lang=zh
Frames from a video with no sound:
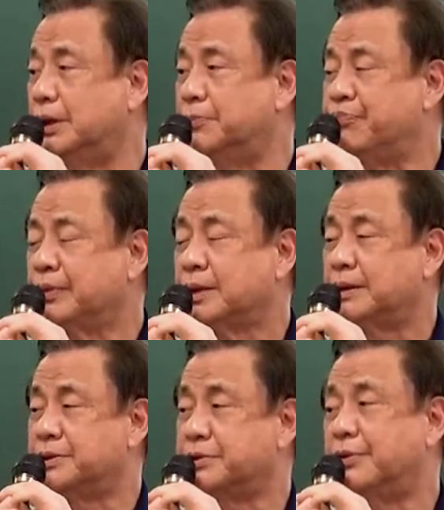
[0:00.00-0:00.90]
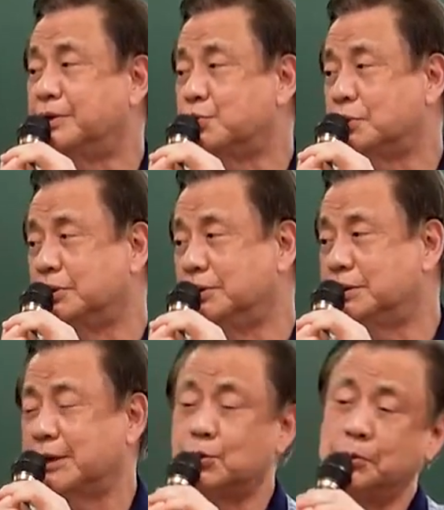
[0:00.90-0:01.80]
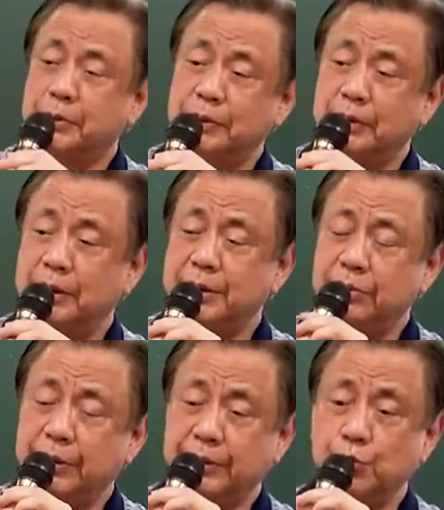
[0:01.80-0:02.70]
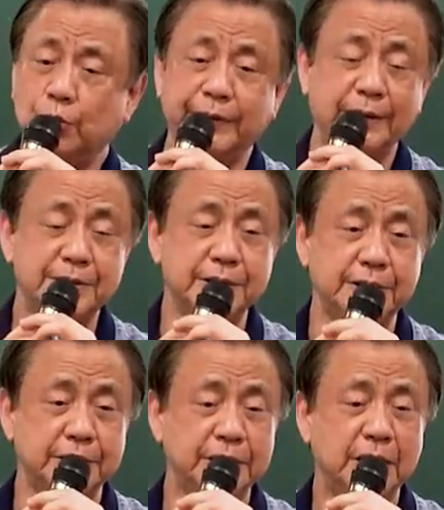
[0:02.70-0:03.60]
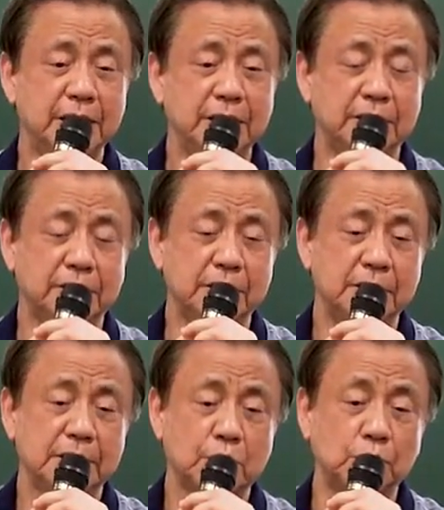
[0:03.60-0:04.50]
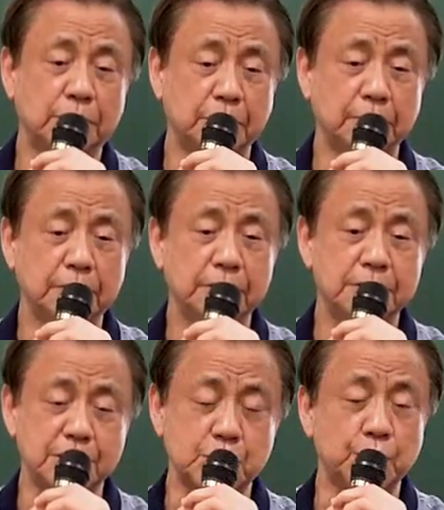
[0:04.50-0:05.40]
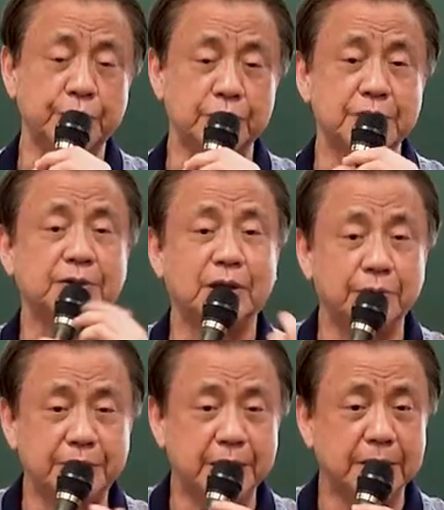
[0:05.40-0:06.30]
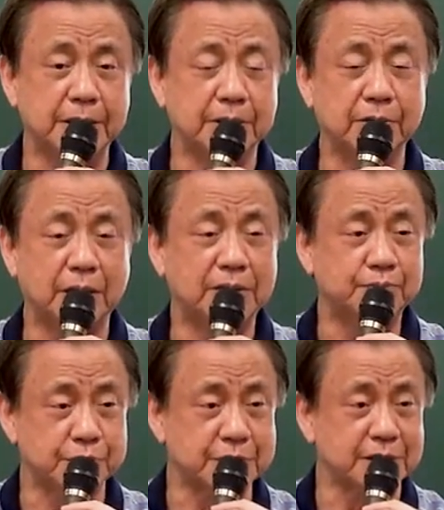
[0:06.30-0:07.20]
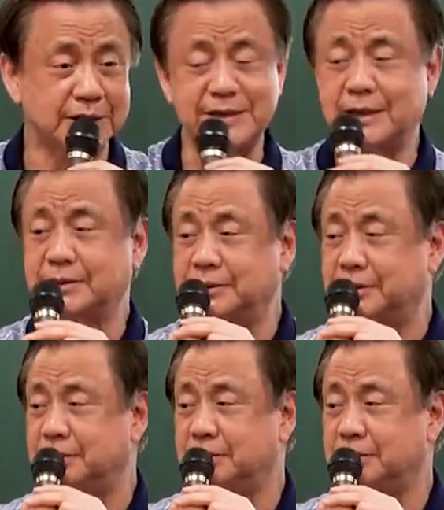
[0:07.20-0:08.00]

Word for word: 话，要先放松再沟通，另外一个永远要记得，哦。沟通之所以有效，他会听你的话，不是你讲的